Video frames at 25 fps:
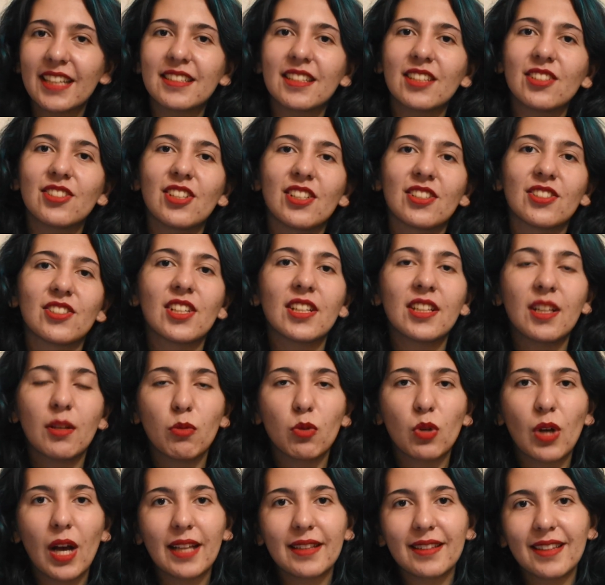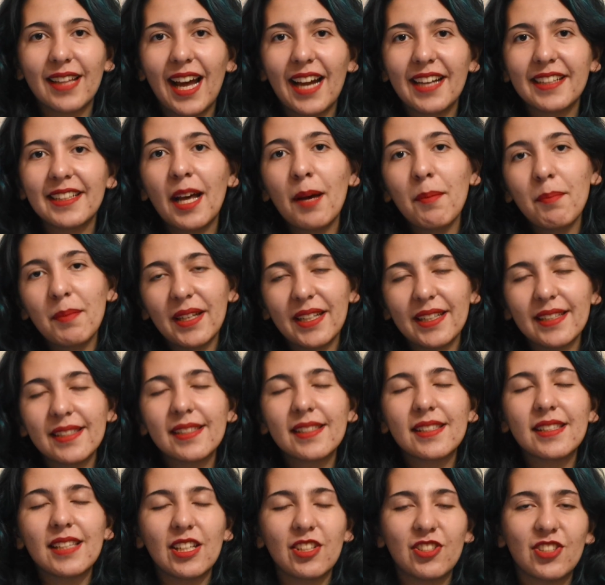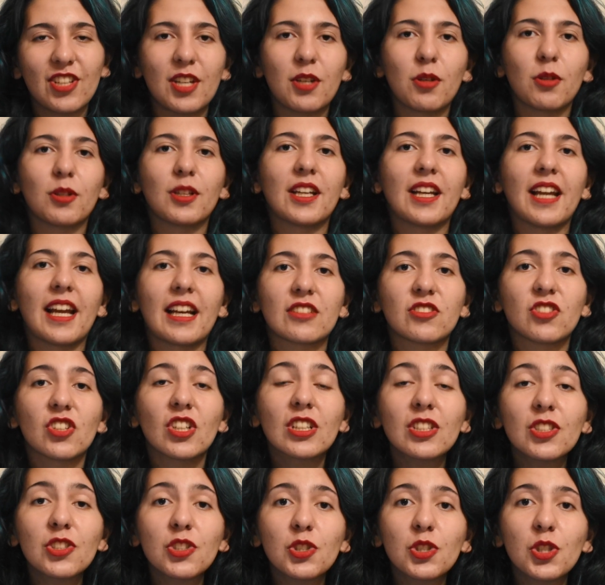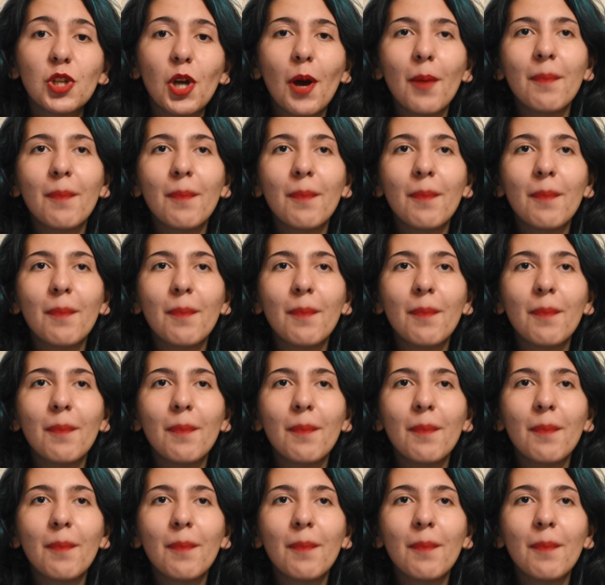çalışan avukatlardan biri stajyer olarak çalışıyor.